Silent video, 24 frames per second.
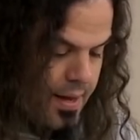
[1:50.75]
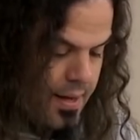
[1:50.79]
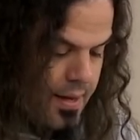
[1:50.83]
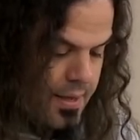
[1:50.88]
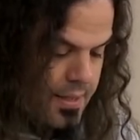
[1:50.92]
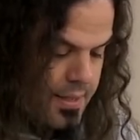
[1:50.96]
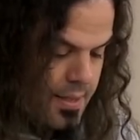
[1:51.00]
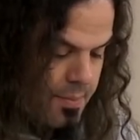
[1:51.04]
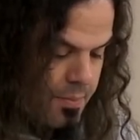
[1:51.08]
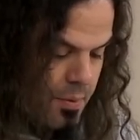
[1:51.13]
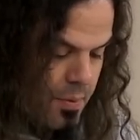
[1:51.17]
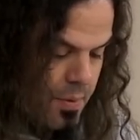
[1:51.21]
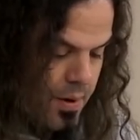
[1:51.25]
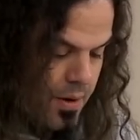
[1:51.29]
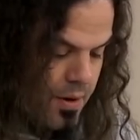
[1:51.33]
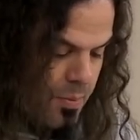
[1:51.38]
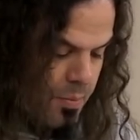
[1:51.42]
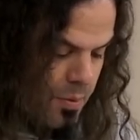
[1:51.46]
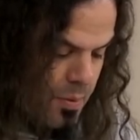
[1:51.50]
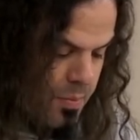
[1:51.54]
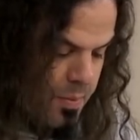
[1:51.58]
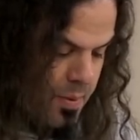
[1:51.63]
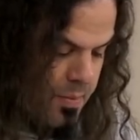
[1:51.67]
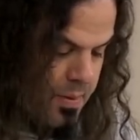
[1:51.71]
Se publicó
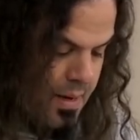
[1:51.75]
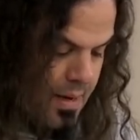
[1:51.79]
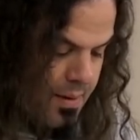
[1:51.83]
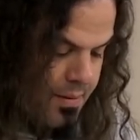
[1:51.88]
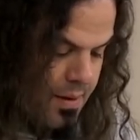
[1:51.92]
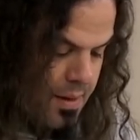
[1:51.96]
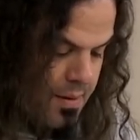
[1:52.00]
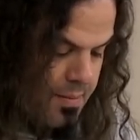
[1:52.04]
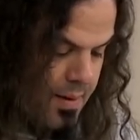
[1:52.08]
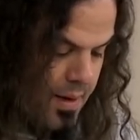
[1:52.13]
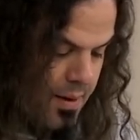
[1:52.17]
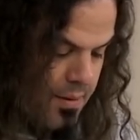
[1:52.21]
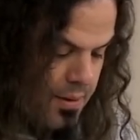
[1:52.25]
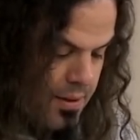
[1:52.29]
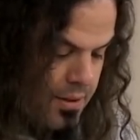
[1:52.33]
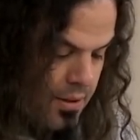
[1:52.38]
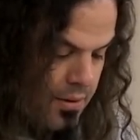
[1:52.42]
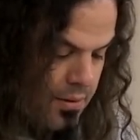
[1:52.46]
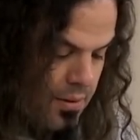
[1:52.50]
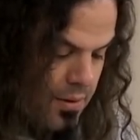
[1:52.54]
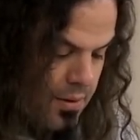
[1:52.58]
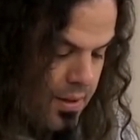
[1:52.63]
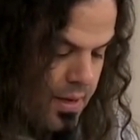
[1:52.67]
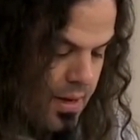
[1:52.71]
por primera vez bajo el
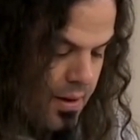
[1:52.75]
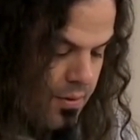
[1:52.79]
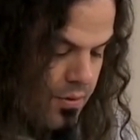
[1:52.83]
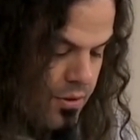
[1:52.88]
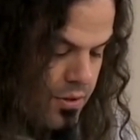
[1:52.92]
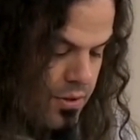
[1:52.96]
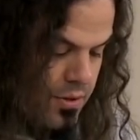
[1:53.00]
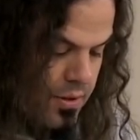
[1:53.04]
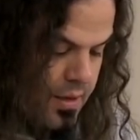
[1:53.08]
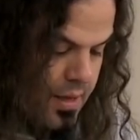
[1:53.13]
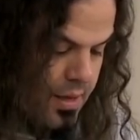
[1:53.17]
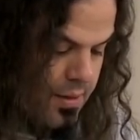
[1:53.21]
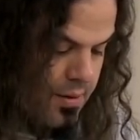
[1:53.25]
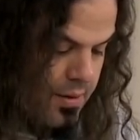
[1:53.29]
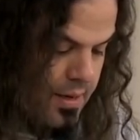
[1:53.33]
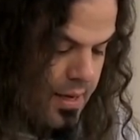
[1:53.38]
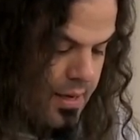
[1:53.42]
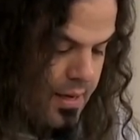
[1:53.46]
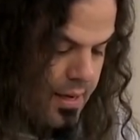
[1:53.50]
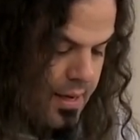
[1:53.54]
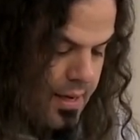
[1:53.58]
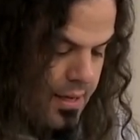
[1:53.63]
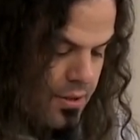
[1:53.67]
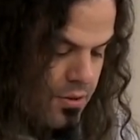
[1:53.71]
título de La cuestión
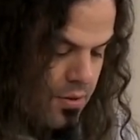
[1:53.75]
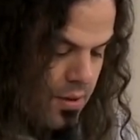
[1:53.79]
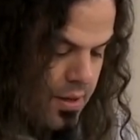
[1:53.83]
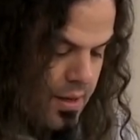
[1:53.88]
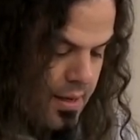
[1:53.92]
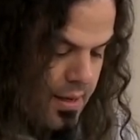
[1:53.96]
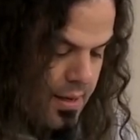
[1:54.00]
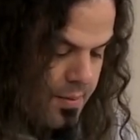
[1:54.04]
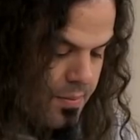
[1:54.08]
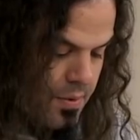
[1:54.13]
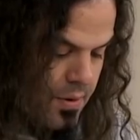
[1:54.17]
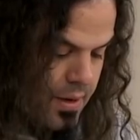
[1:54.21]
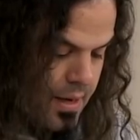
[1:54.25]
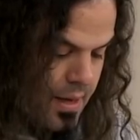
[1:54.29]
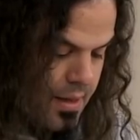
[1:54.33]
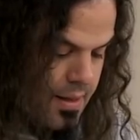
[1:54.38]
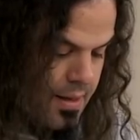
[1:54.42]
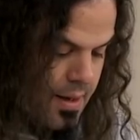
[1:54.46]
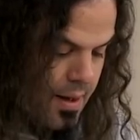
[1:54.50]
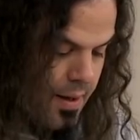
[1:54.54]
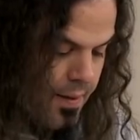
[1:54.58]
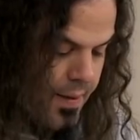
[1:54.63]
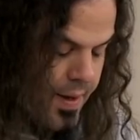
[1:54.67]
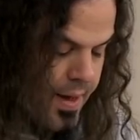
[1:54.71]
nacional y la
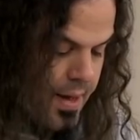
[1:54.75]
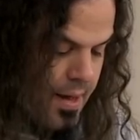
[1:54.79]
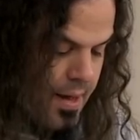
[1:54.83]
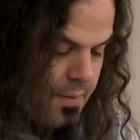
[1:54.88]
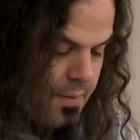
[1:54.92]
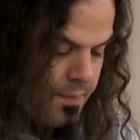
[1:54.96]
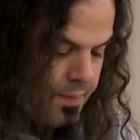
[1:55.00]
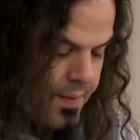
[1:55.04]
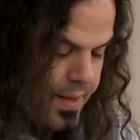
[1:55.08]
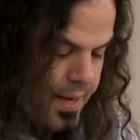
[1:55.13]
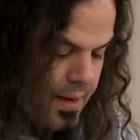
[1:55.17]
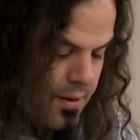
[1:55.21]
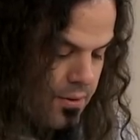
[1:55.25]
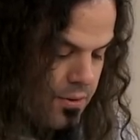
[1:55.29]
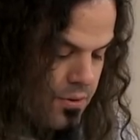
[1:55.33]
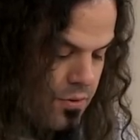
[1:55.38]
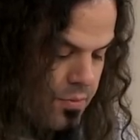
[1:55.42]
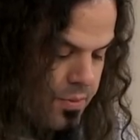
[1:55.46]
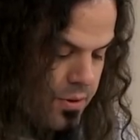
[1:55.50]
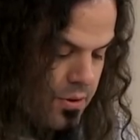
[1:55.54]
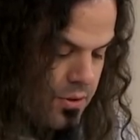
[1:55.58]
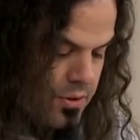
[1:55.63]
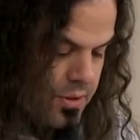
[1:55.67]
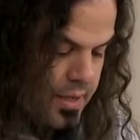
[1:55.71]
socialdemocracia en los
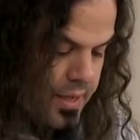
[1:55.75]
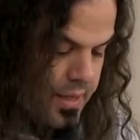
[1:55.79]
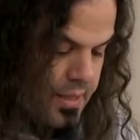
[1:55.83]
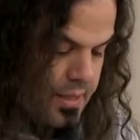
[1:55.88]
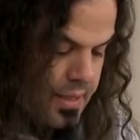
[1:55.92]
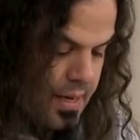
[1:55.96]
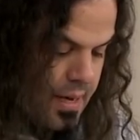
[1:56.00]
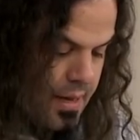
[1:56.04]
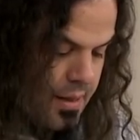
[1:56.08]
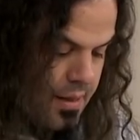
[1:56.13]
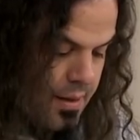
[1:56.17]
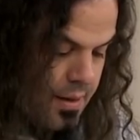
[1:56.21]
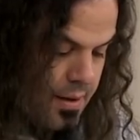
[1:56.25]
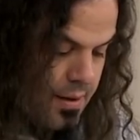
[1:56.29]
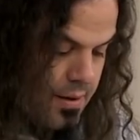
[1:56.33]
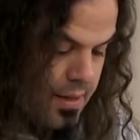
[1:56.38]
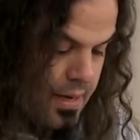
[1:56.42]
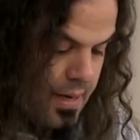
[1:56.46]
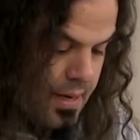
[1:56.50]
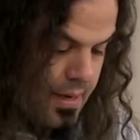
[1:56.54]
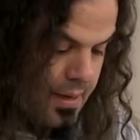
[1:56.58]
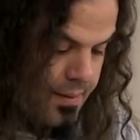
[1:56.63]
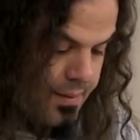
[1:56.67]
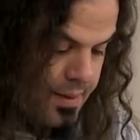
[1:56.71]
números 3 a 5
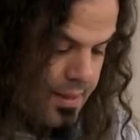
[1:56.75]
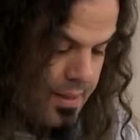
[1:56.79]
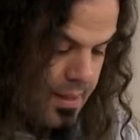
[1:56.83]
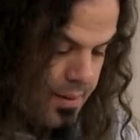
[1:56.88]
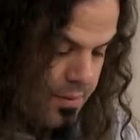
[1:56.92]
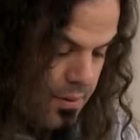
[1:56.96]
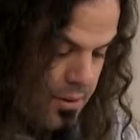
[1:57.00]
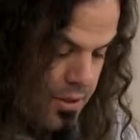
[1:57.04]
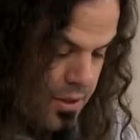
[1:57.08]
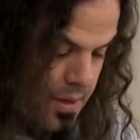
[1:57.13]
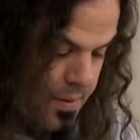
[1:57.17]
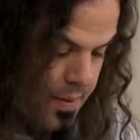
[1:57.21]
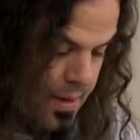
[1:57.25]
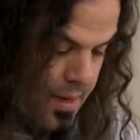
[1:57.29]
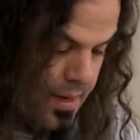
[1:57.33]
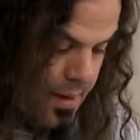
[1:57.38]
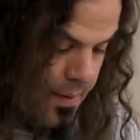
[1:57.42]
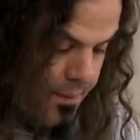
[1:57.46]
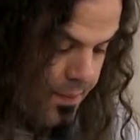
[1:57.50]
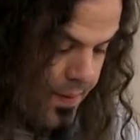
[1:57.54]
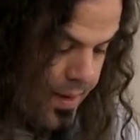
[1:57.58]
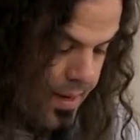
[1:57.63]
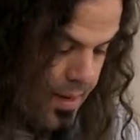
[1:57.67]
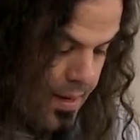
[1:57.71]
de la revista
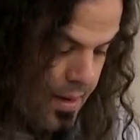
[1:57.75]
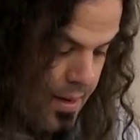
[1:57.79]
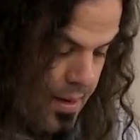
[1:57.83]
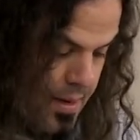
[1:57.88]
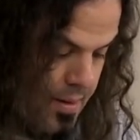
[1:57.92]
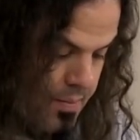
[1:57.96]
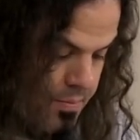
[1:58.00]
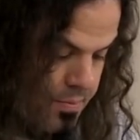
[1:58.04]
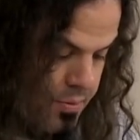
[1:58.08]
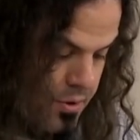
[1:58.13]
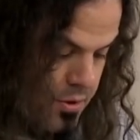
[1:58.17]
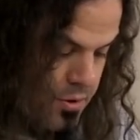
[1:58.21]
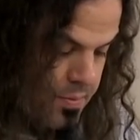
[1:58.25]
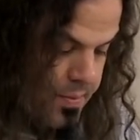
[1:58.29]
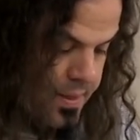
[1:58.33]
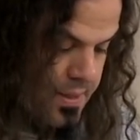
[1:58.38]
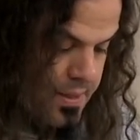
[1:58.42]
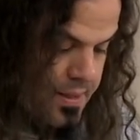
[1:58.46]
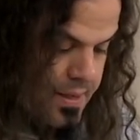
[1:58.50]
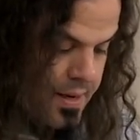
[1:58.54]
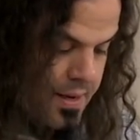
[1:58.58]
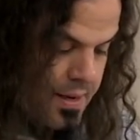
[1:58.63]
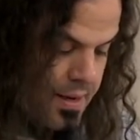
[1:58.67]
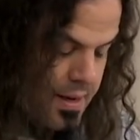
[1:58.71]
bolchevique
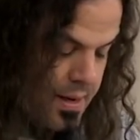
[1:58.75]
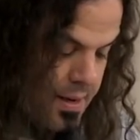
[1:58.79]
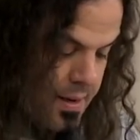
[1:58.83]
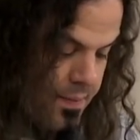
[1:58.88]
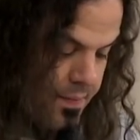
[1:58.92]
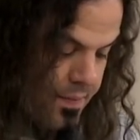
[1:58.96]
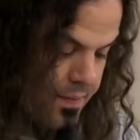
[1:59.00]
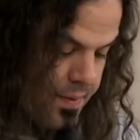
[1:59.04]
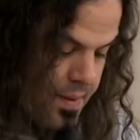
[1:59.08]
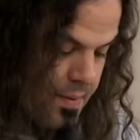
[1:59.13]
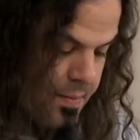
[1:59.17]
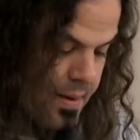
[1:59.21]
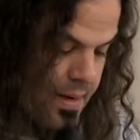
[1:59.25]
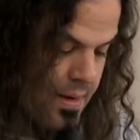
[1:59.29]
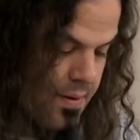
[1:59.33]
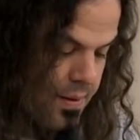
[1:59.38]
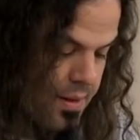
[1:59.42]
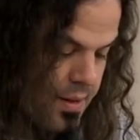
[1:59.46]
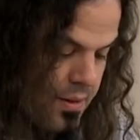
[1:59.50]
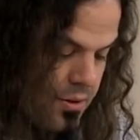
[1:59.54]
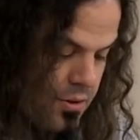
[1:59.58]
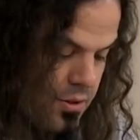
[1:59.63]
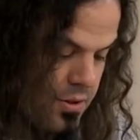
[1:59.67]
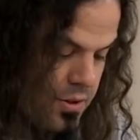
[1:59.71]
Prosvesenie de
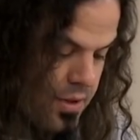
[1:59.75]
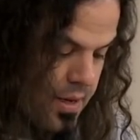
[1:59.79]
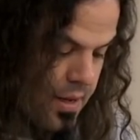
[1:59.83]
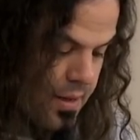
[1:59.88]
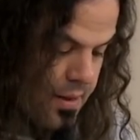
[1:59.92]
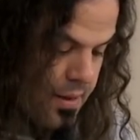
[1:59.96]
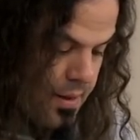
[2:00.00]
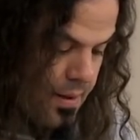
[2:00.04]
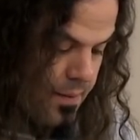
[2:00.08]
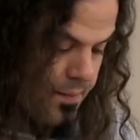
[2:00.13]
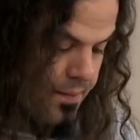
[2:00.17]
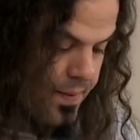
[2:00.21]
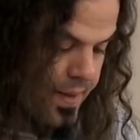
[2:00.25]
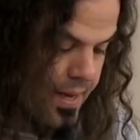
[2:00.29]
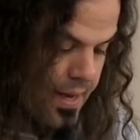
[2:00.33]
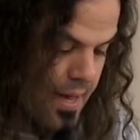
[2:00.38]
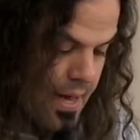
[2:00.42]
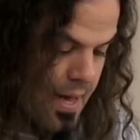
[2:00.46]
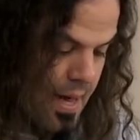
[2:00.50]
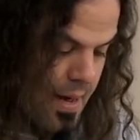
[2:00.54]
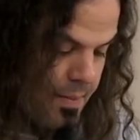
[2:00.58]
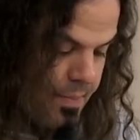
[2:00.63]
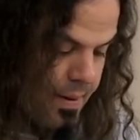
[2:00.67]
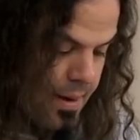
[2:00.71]
1913.
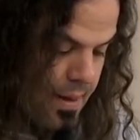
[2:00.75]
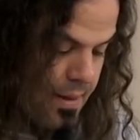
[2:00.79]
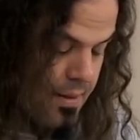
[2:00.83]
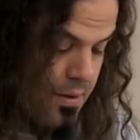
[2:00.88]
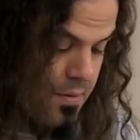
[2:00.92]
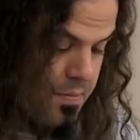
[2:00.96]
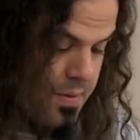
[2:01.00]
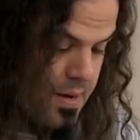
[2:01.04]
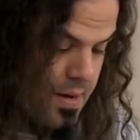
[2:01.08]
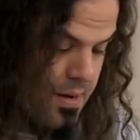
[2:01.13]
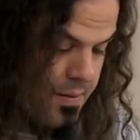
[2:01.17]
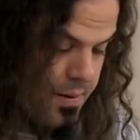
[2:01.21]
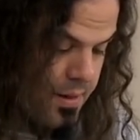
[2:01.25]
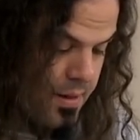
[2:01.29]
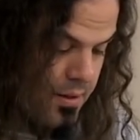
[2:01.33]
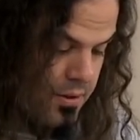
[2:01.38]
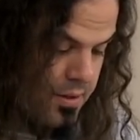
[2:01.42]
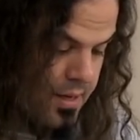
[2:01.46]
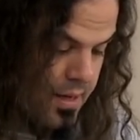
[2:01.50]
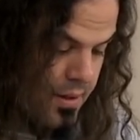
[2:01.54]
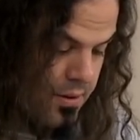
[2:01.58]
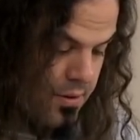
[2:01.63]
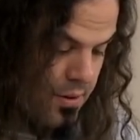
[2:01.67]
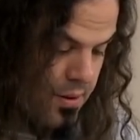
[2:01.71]
Apareció en
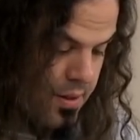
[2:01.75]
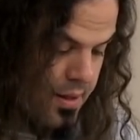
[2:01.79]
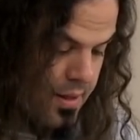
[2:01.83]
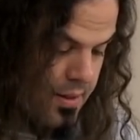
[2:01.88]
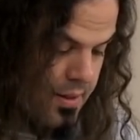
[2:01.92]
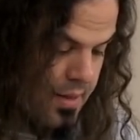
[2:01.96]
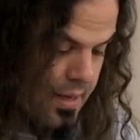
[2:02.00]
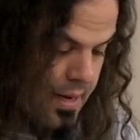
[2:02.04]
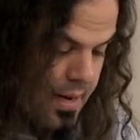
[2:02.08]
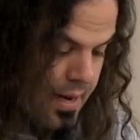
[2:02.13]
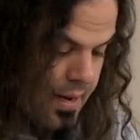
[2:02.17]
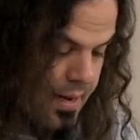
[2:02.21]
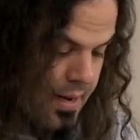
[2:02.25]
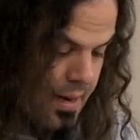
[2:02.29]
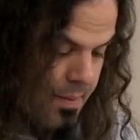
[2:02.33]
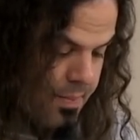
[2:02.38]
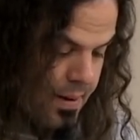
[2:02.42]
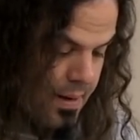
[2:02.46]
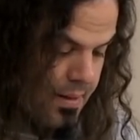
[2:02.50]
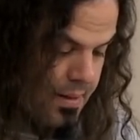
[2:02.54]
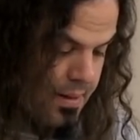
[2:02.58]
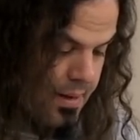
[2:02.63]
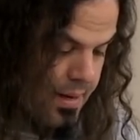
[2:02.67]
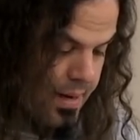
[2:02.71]
1914 en tiraje
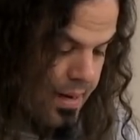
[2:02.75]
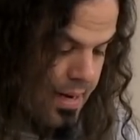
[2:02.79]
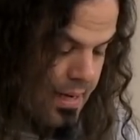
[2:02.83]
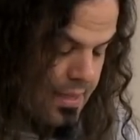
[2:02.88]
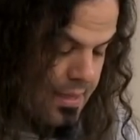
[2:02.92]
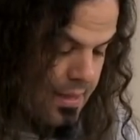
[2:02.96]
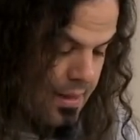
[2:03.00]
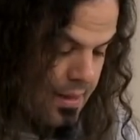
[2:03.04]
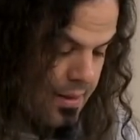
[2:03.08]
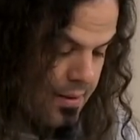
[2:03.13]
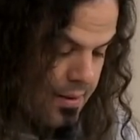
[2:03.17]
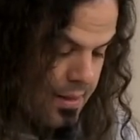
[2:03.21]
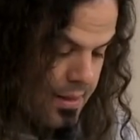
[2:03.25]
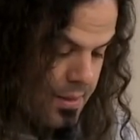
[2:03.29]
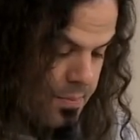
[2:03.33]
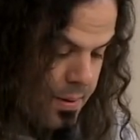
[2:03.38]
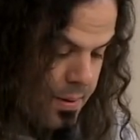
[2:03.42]
aparte en las ediciones